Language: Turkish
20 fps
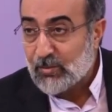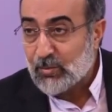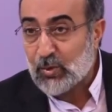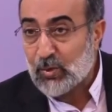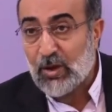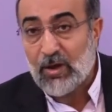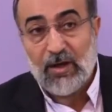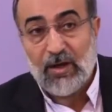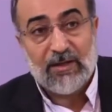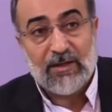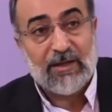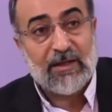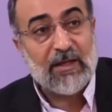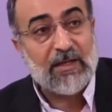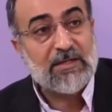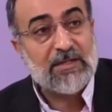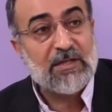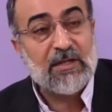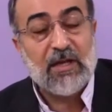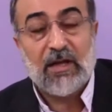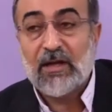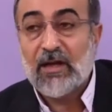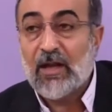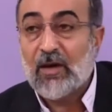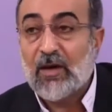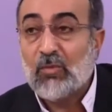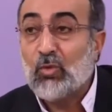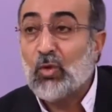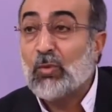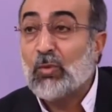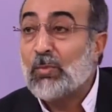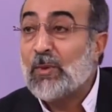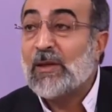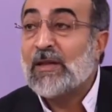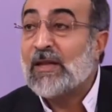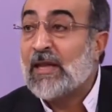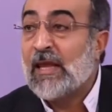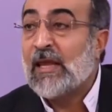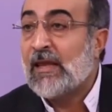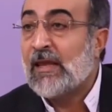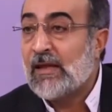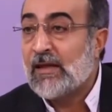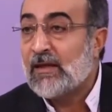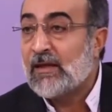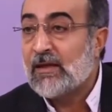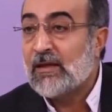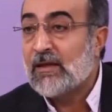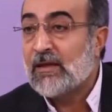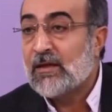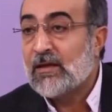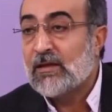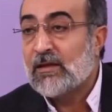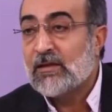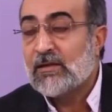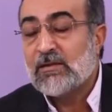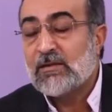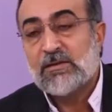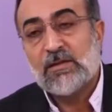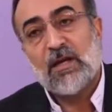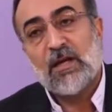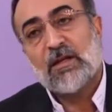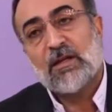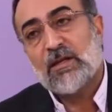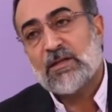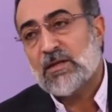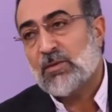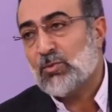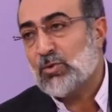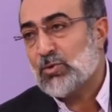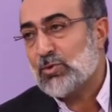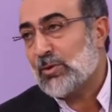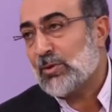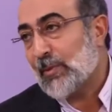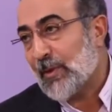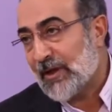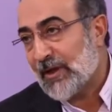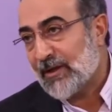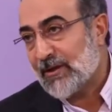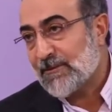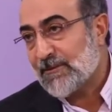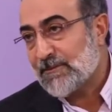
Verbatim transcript: Buralarda yaşayanlar mümin değil. Sadece Müslüman.